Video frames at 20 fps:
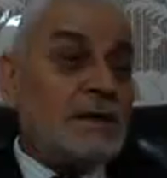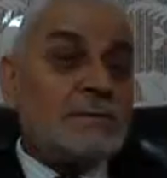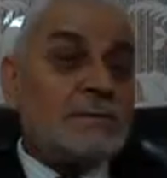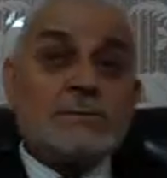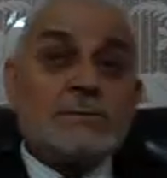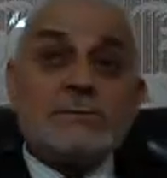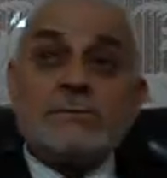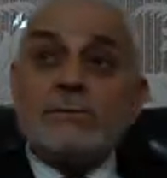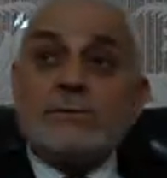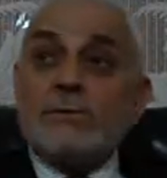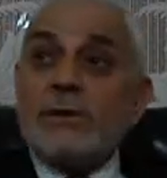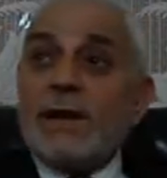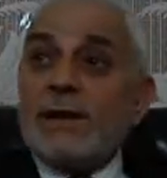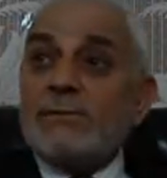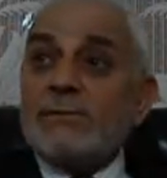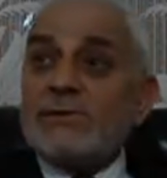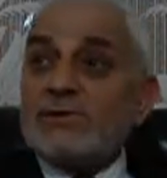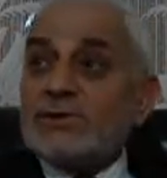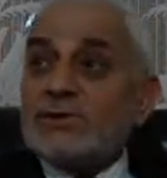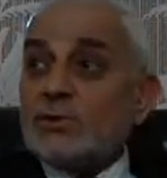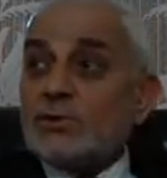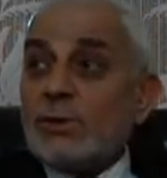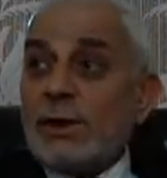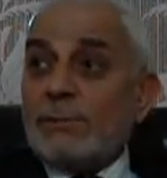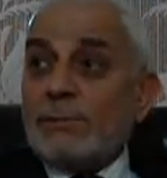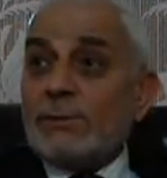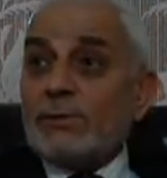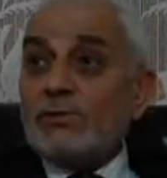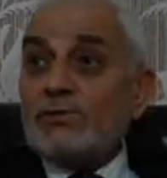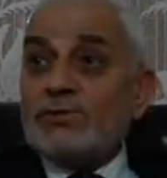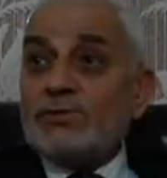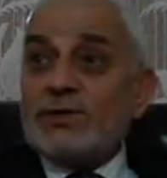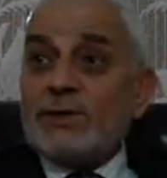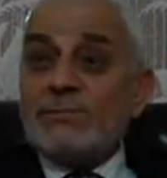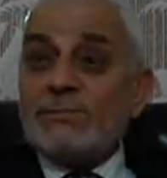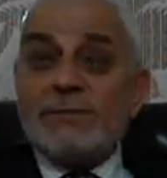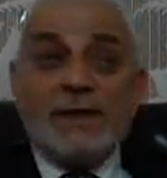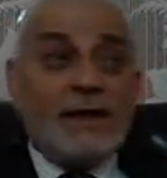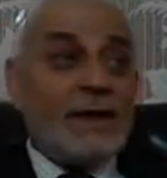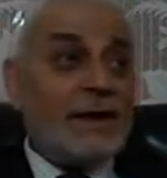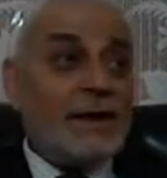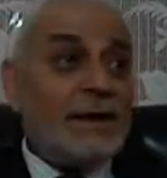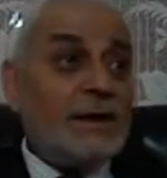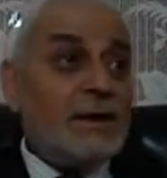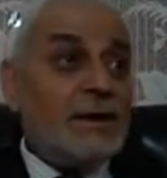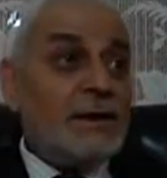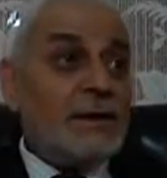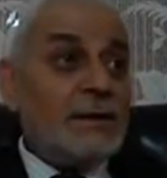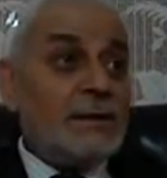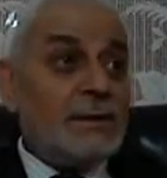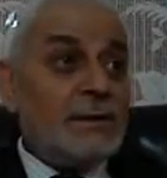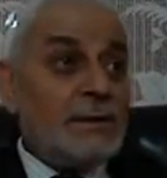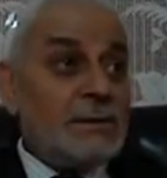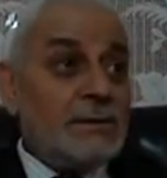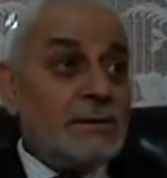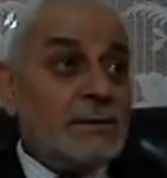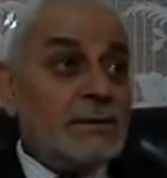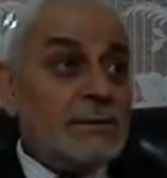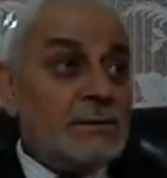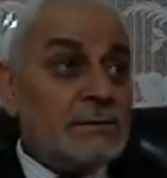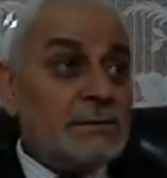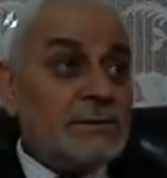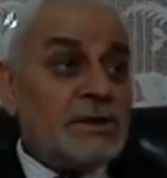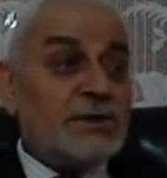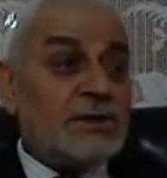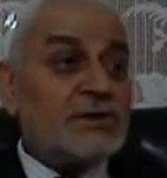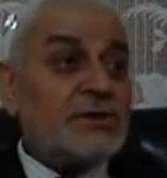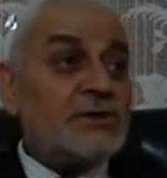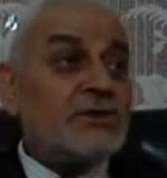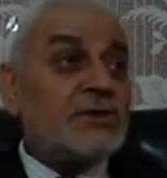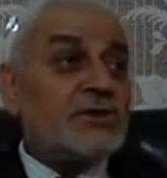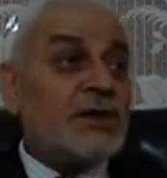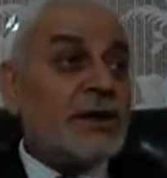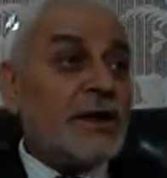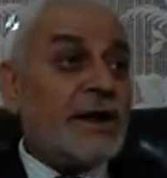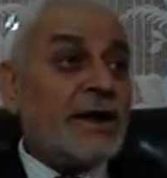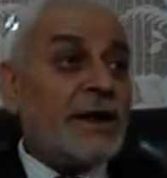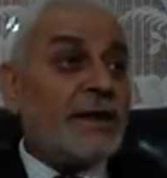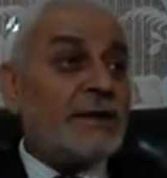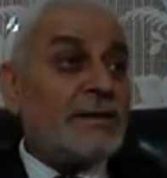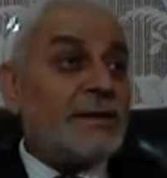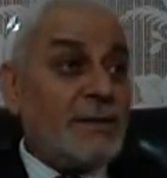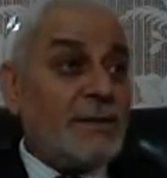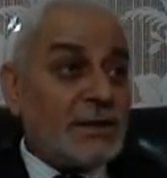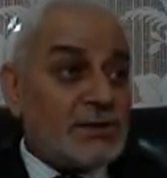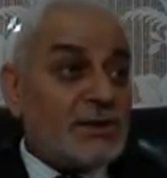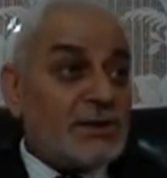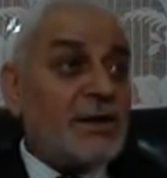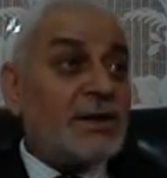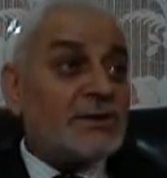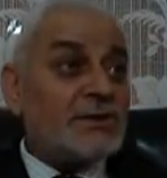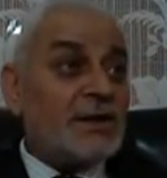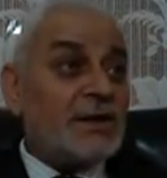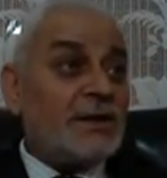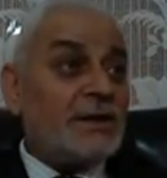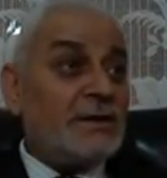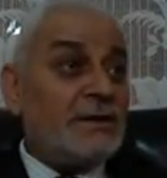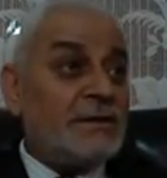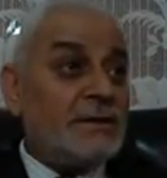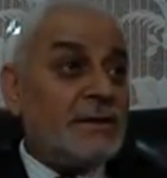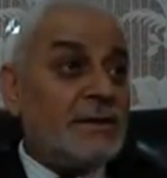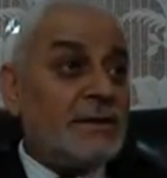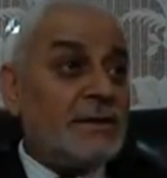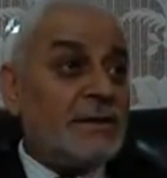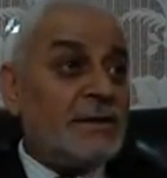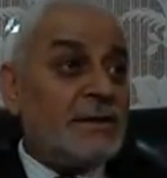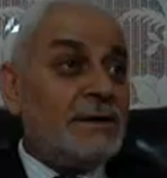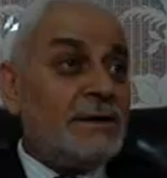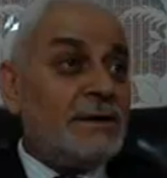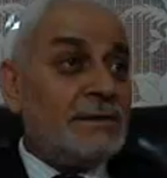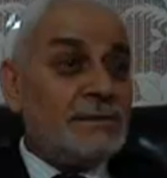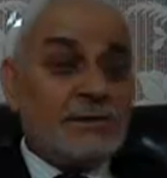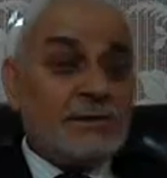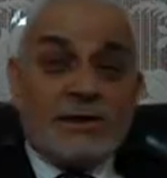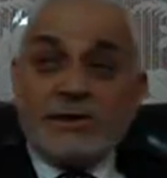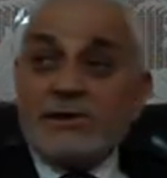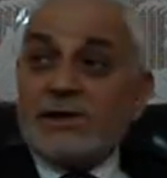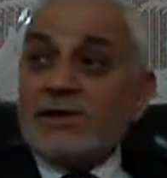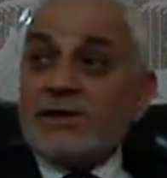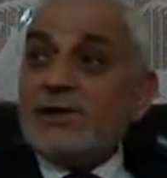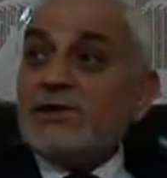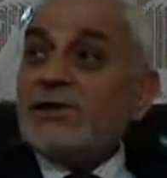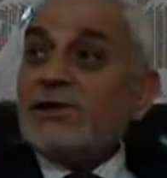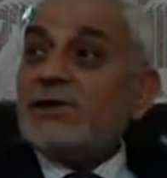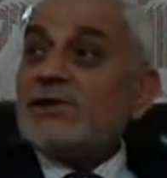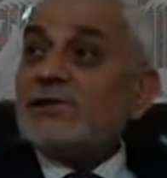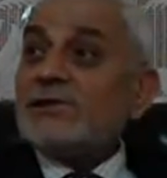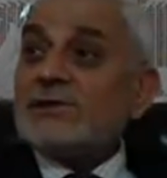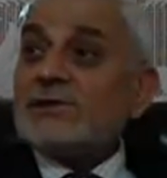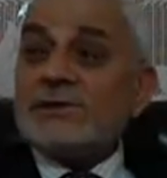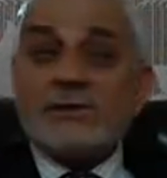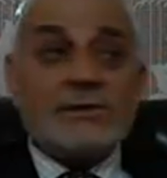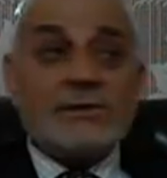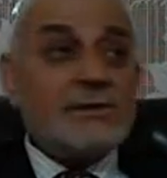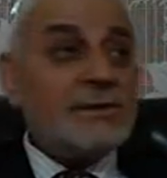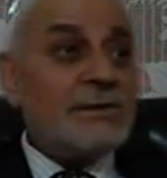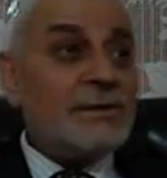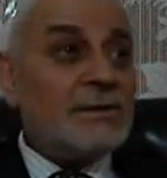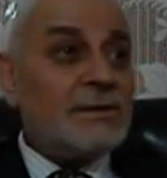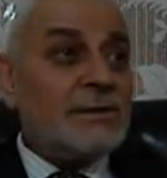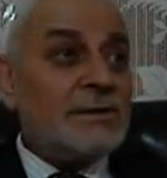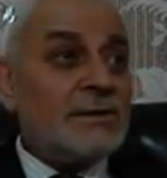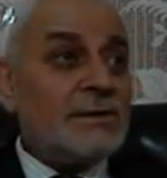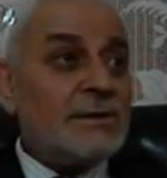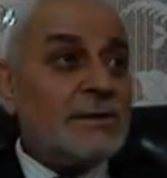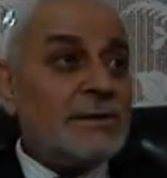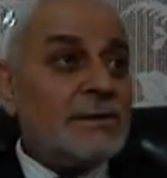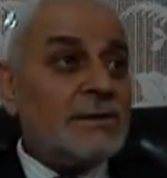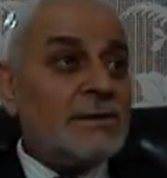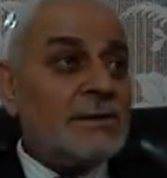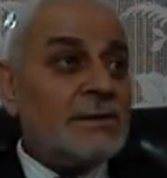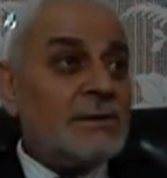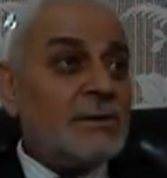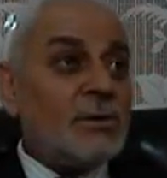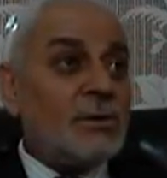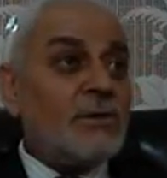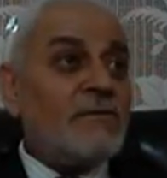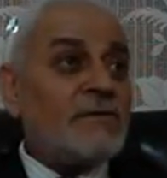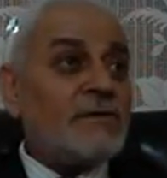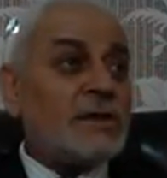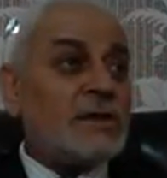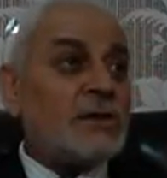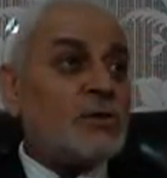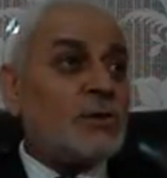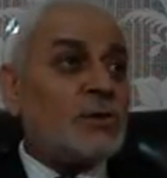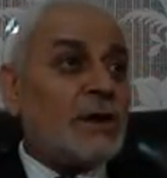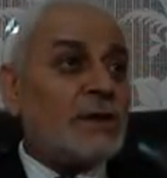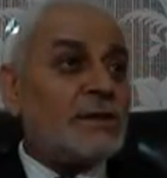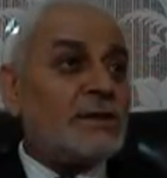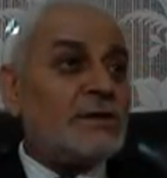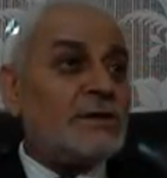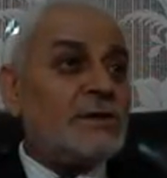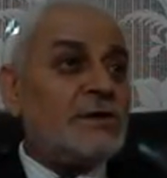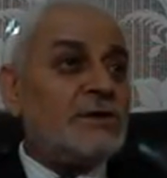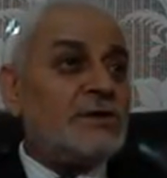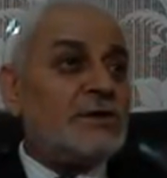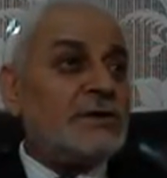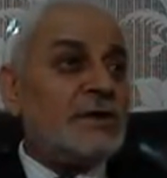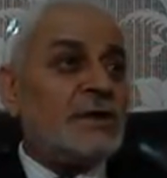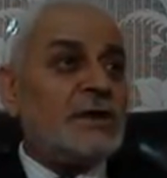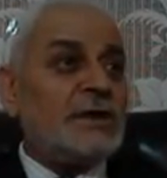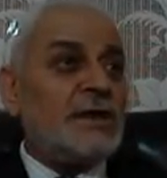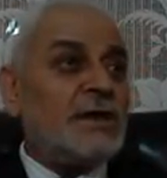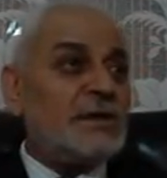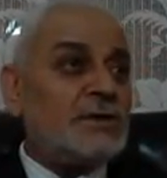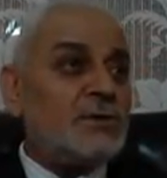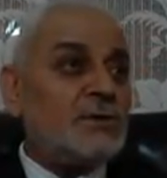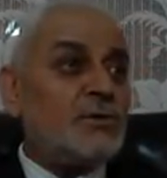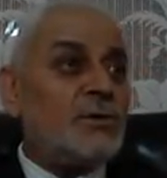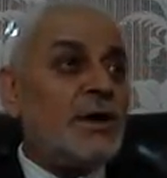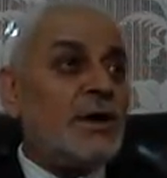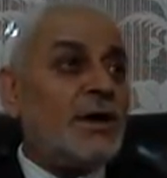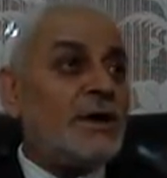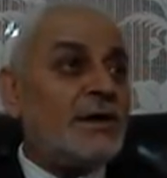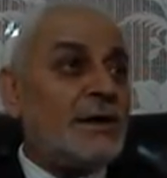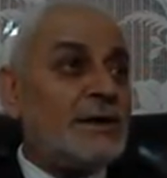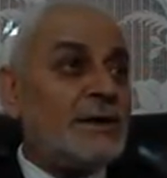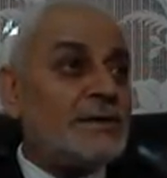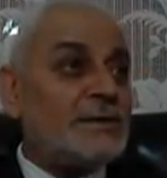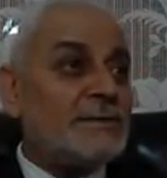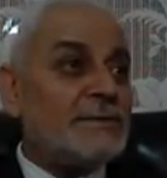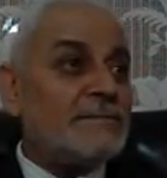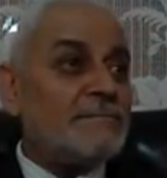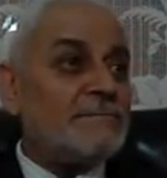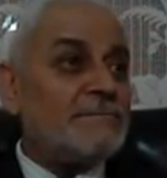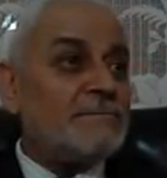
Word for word: ben kulağımı dış kulağımla duyacağım diye sesini çıkararak namaz kılarsa yanındakini yanıltır. Onu fesata uğrattığı için de kendisi günaha girer.